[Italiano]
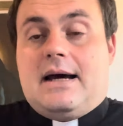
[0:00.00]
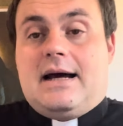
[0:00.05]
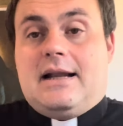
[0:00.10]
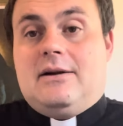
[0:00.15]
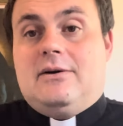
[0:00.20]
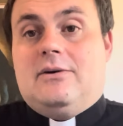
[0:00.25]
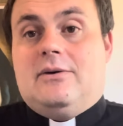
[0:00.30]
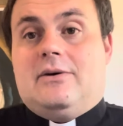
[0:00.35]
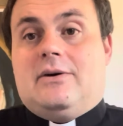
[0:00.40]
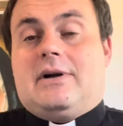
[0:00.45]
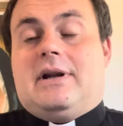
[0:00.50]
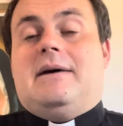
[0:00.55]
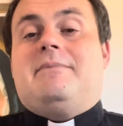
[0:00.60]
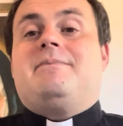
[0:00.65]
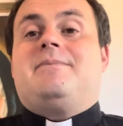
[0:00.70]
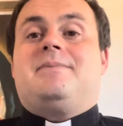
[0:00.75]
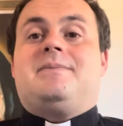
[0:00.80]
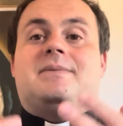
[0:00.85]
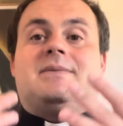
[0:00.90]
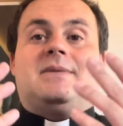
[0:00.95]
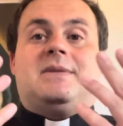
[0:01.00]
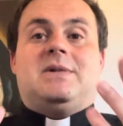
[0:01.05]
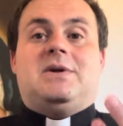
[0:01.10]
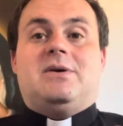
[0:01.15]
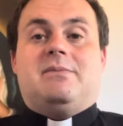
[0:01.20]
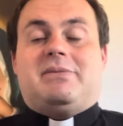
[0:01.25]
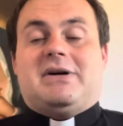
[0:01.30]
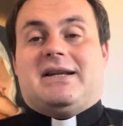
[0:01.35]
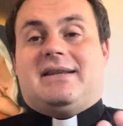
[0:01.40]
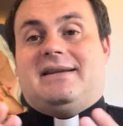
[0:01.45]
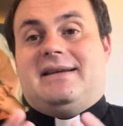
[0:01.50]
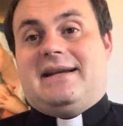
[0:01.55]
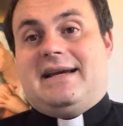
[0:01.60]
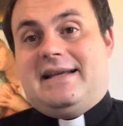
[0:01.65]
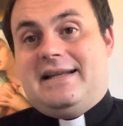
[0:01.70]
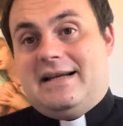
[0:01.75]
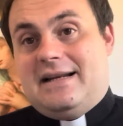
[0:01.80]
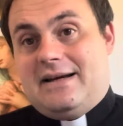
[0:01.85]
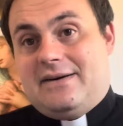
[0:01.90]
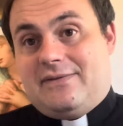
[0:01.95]
Allora, io partirei
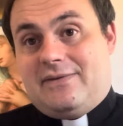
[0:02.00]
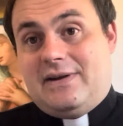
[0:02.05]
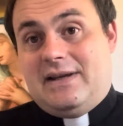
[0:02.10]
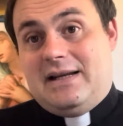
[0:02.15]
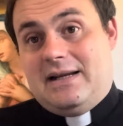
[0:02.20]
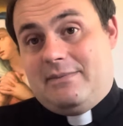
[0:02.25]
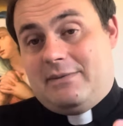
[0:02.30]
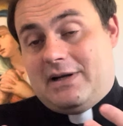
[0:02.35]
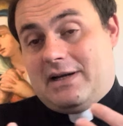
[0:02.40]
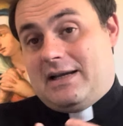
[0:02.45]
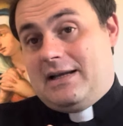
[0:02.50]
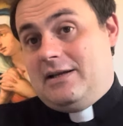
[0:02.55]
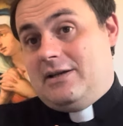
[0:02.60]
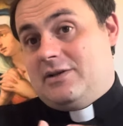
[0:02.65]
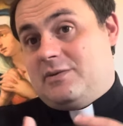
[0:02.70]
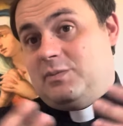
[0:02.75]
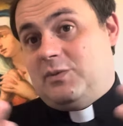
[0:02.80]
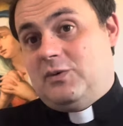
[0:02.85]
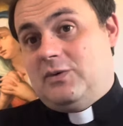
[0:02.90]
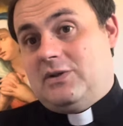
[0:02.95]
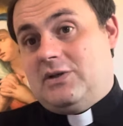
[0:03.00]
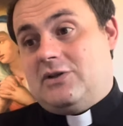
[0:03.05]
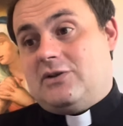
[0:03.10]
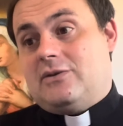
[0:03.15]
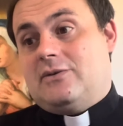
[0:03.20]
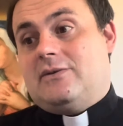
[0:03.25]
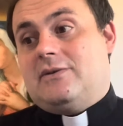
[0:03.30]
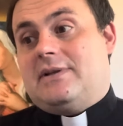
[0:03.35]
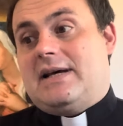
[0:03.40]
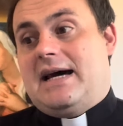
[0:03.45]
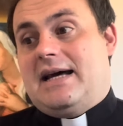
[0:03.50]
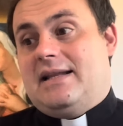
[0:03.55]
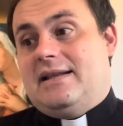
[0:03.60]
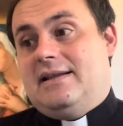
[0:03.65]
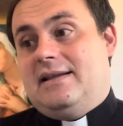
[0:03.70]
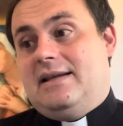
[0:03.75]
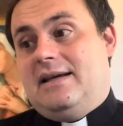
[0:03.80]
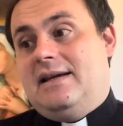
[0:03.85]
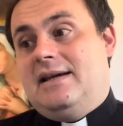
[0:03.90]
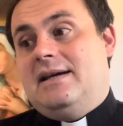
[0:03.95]
dalla fine perché gli spunti sono
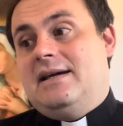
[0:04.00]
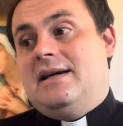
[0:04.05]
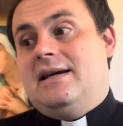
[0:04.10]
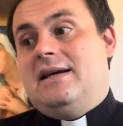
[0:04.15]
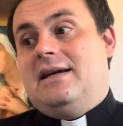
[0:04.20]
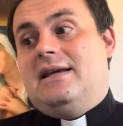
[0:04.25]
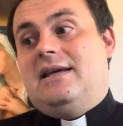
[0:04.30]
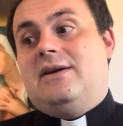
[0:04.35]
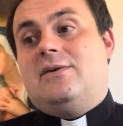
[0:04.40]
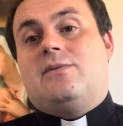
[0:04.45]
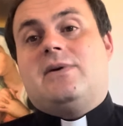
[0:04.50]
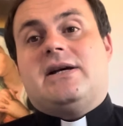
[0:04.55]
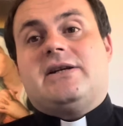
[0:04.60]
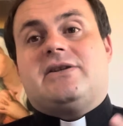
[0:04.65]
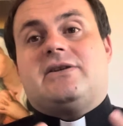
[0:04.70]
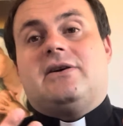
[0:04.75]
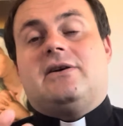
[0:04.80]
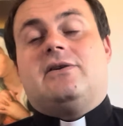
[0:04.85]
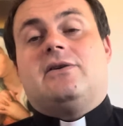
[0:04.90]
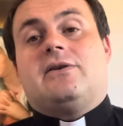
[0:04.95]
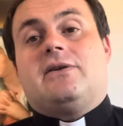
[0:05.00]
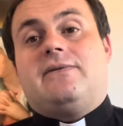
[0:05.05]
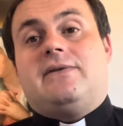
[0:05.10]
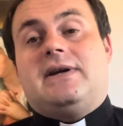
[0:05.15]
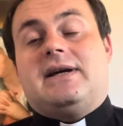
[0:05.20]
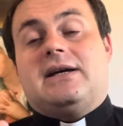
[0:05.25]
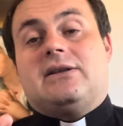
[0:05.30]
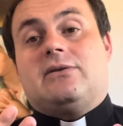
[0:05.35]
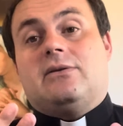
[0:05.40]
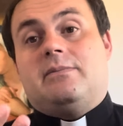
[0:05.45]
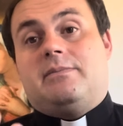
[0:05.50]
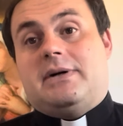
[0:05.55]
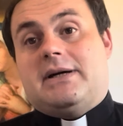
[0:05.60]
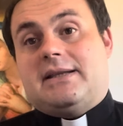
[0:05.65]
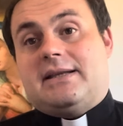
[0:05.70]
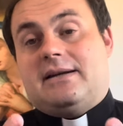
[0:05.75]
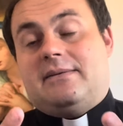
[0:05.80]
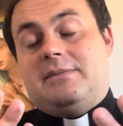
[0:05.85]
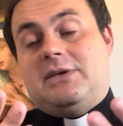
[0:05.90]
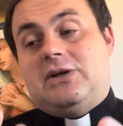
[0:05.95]
tanti. In questo è glorificato il
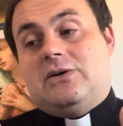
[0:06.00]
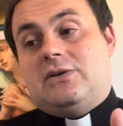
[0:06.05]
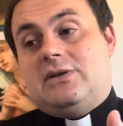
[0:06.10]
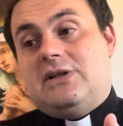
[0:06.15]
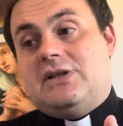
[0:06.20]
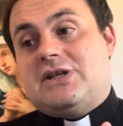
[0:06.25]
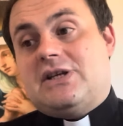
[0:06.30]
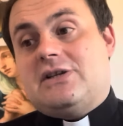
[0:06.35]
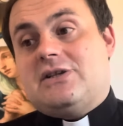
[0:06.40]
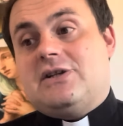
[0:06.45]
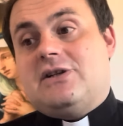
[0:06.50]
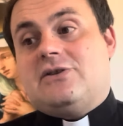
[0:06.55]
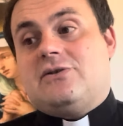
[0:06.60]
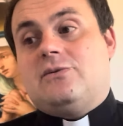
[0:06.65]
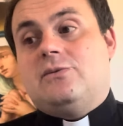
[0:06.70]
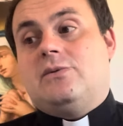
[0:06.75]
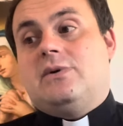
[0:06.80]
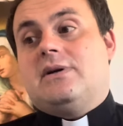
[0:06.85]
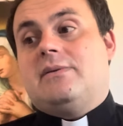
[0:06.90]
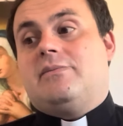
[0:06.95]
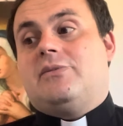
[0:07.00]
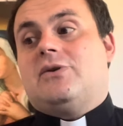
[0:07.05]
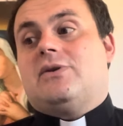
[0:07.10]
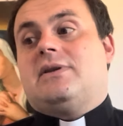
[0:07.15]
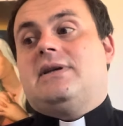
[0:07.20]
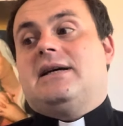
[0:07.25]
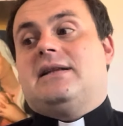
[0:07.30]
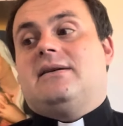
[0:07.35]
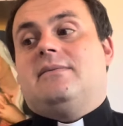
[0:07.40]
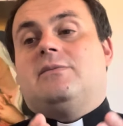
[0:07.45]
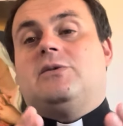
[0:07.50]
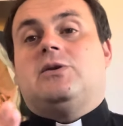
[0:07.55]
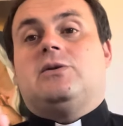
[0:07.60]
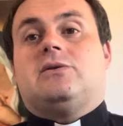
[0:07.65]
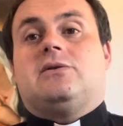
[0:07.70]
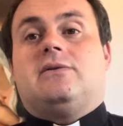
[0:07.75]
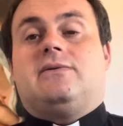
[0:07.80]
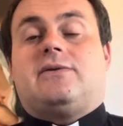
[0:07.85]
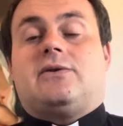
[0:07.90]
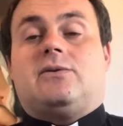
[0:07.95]
Padre mio, dice Gesù, che portiate
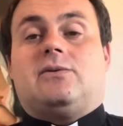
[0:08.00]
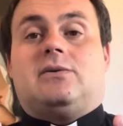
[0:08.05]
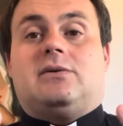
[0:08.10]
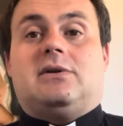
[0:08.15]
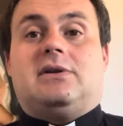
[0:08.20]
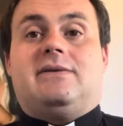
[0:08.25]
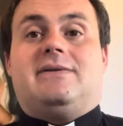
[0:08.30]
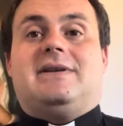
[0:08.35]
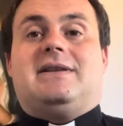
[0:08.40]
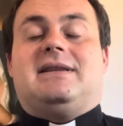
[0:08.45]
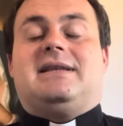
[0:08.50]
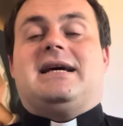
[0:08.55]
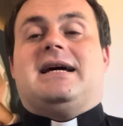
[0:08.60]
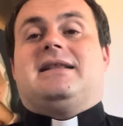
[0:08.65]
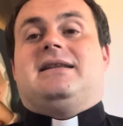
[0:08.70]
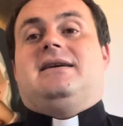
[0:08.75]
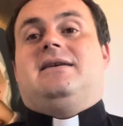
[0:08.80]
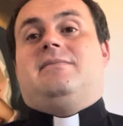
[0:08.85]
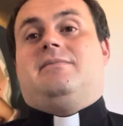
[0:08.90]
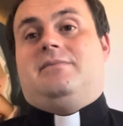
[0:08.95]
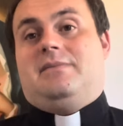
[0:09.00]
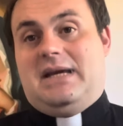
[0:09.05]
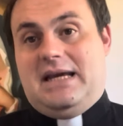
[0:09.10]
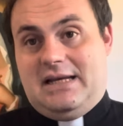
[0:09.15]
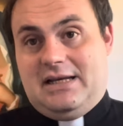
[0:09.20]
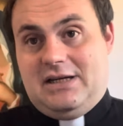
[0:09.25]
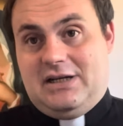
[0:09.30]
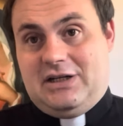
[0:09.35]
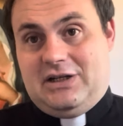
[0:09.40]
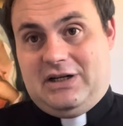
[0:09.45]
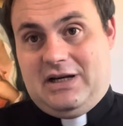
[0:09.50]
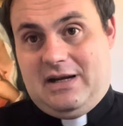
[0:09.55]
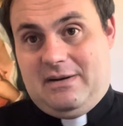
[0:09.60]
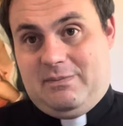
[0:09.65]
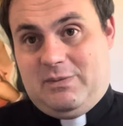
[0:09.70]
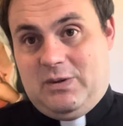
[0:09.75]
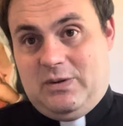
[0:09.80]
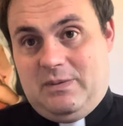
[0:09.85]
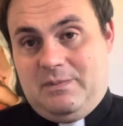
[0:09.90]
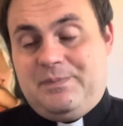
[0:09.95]
molto frutto, diventiate miei
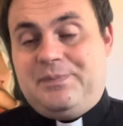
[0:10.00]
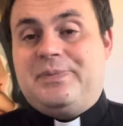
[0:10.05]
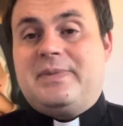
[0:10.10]
discepoli.